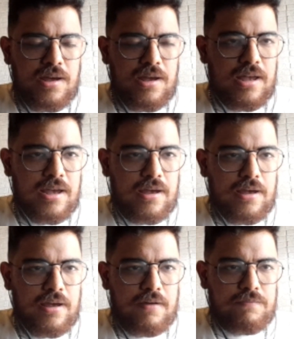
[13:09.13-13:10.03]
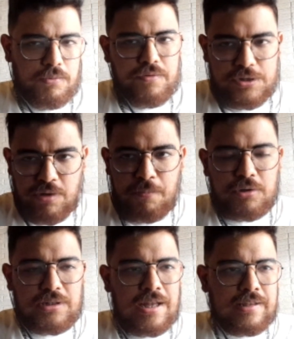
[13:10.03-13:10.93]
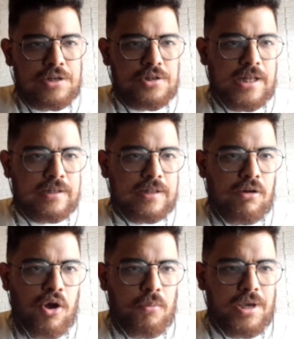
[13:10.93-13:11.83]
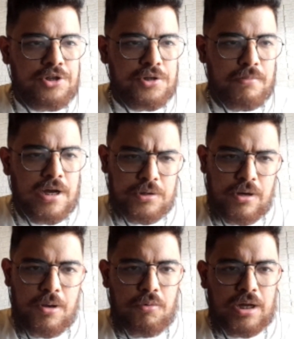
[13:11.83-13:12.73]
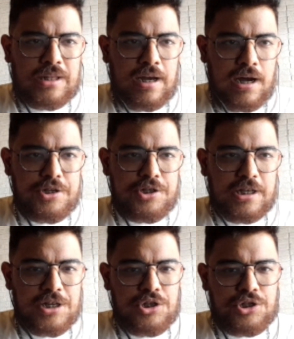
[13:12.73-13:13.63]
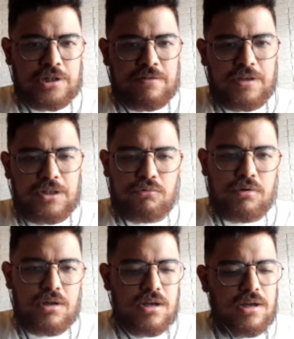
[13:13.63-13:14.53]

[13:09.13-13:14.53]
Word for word: É, vamos ver se o Remo está atrás de lateral realmente, mas o atacante, né, que a gente está vendo